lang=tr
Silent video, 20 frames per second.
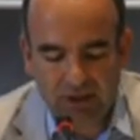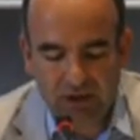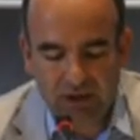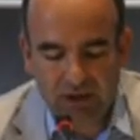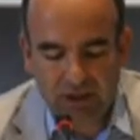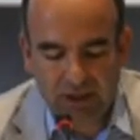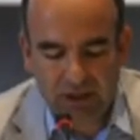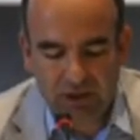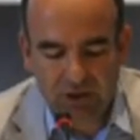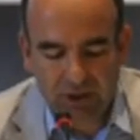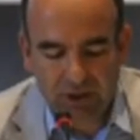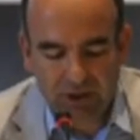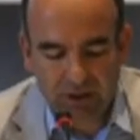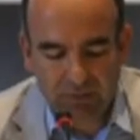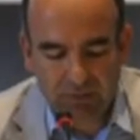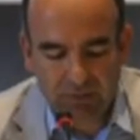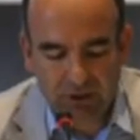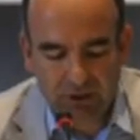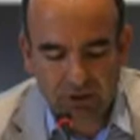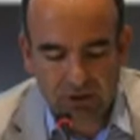işten
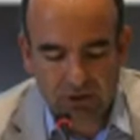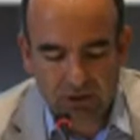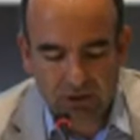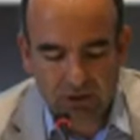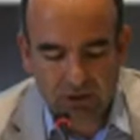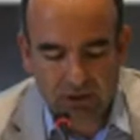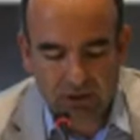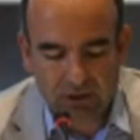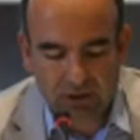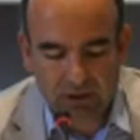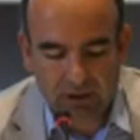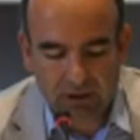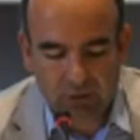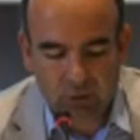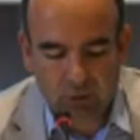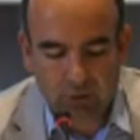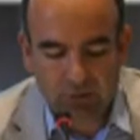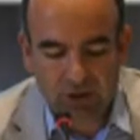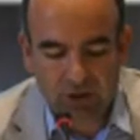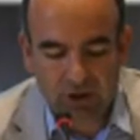çıkarılmış e,
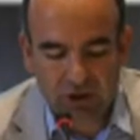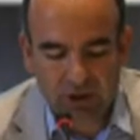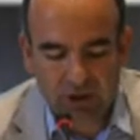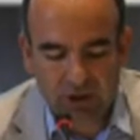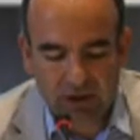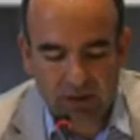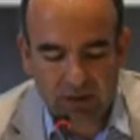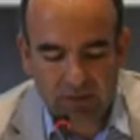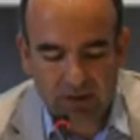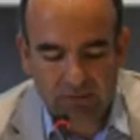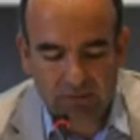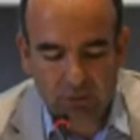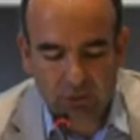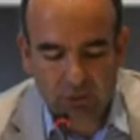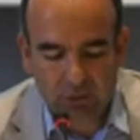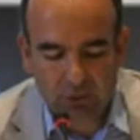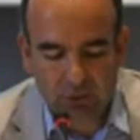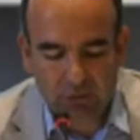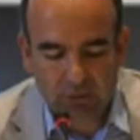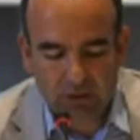durumda, işini
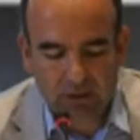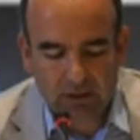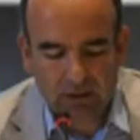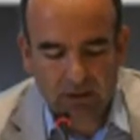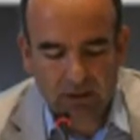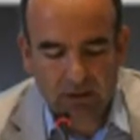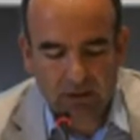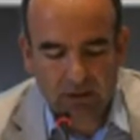kaybetmiş durumda.